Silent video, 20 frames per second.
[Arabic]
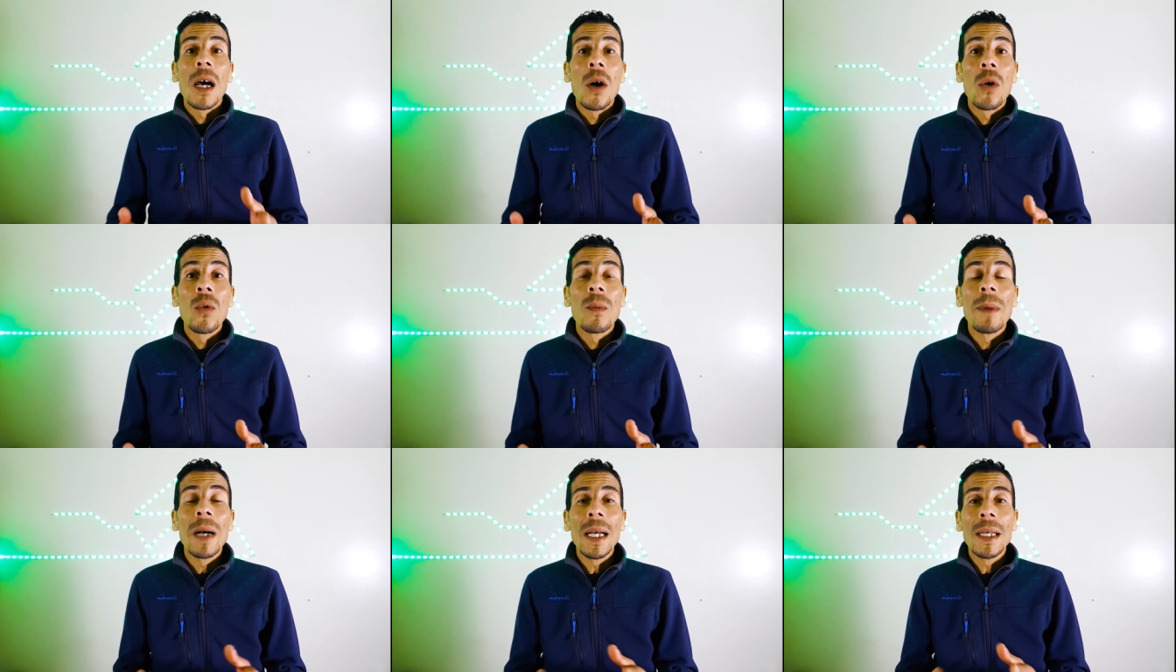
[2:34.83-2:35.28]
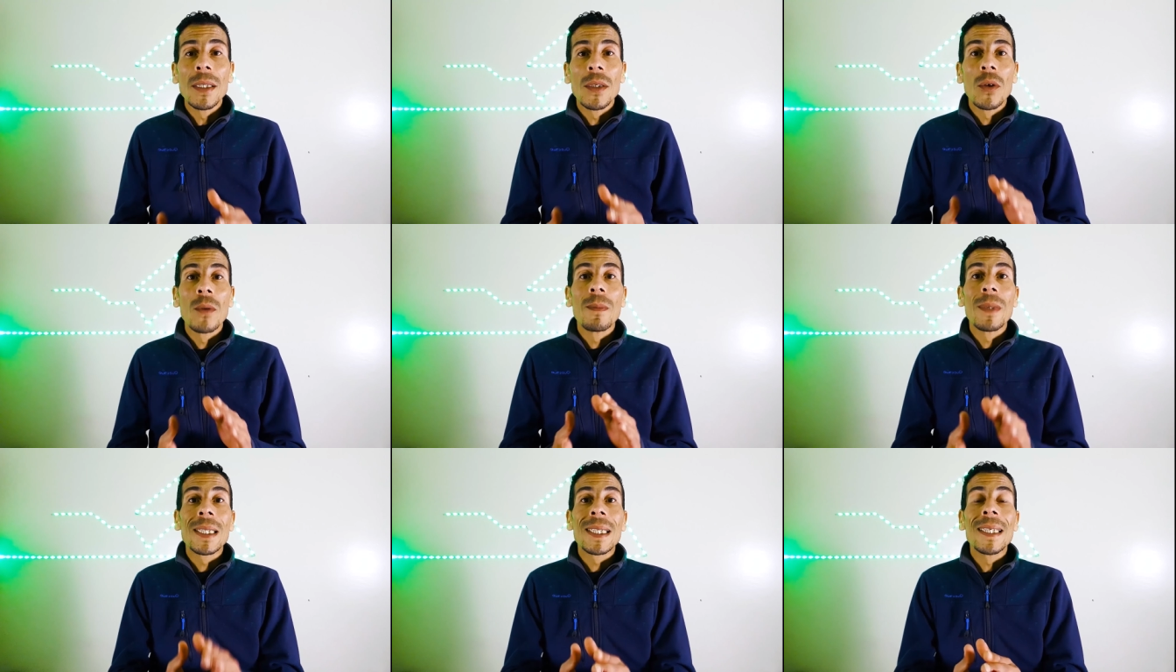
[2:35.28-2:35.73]
هما
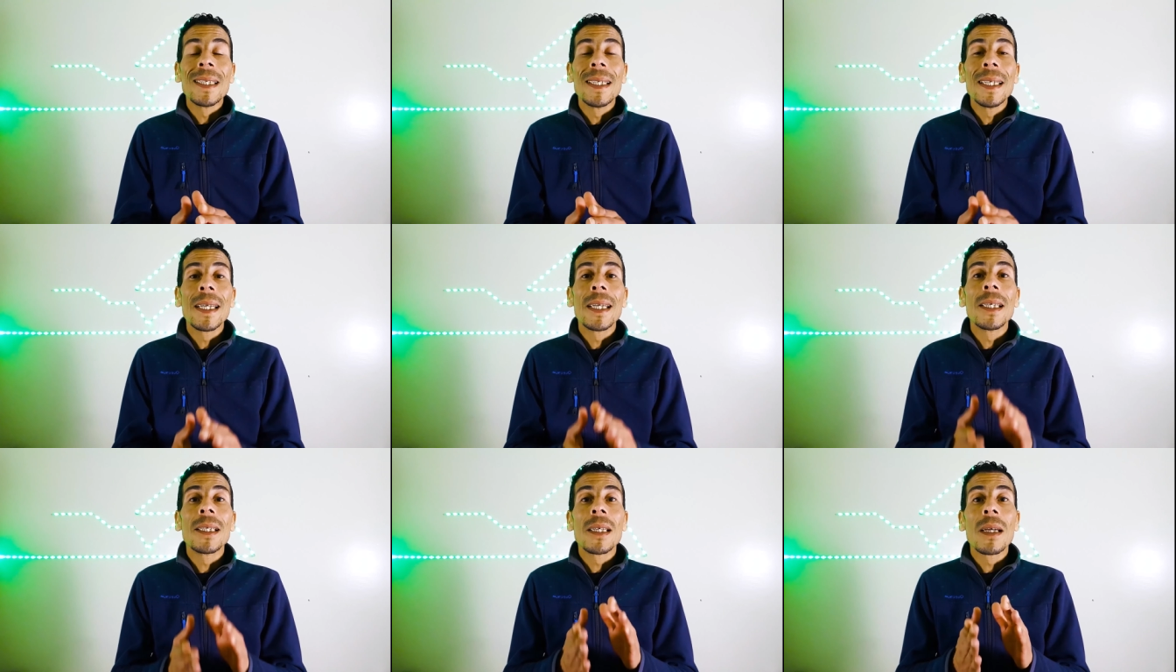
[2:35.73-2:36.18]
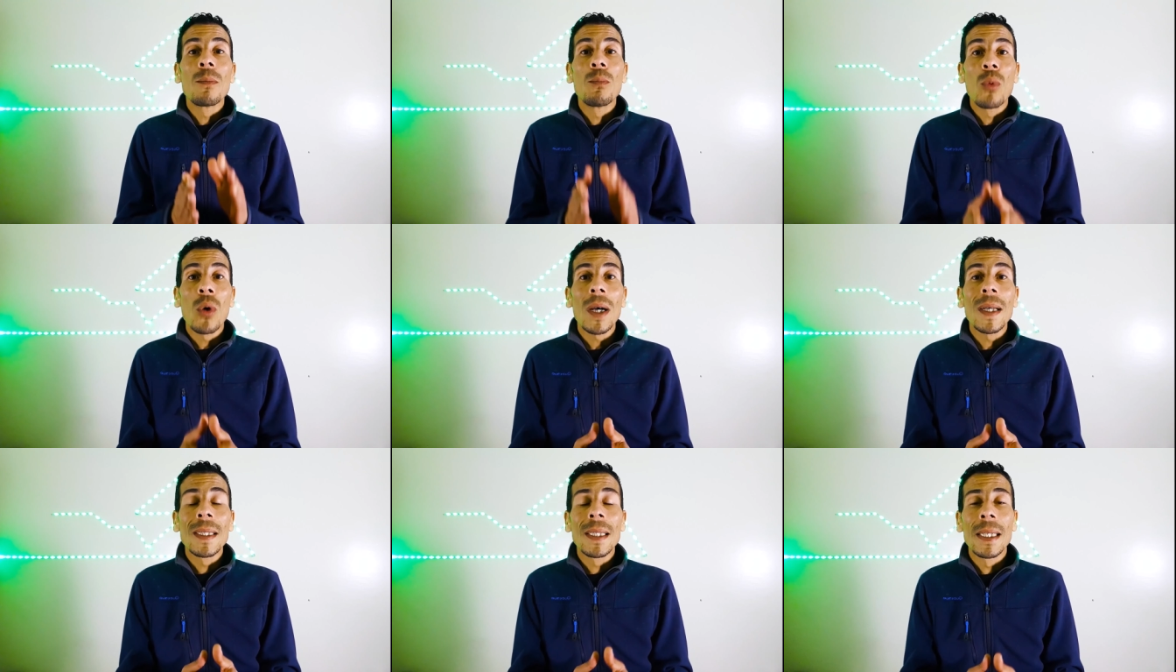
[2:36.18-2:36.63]
عندهم سيدي كتاب
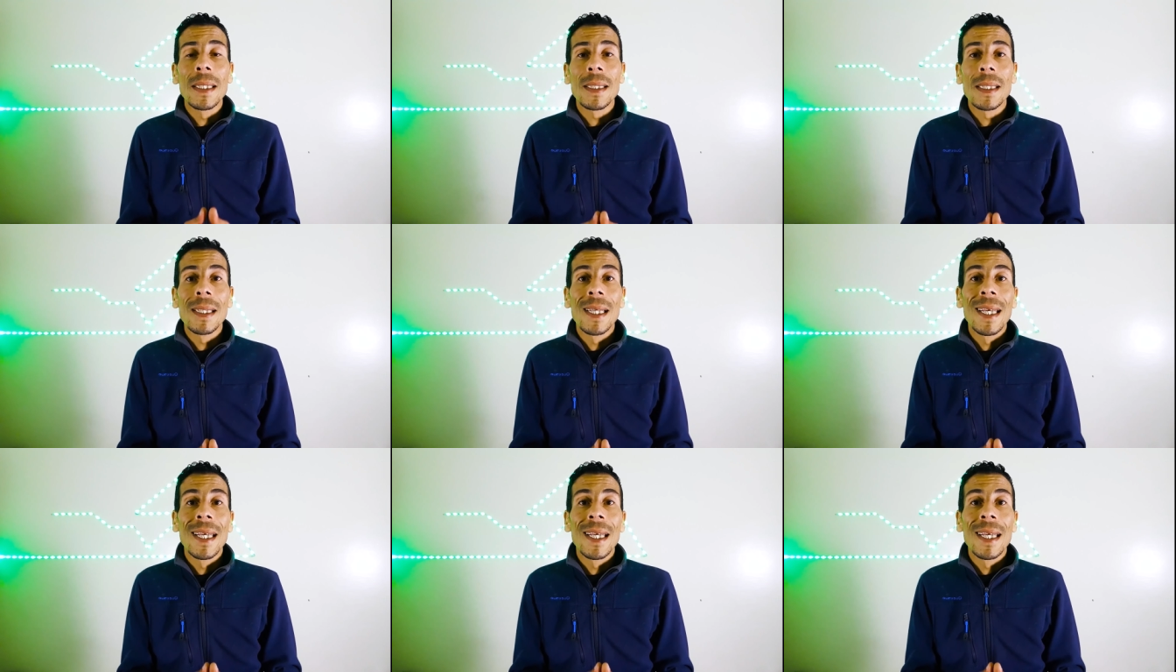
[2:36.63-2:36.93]
مقدس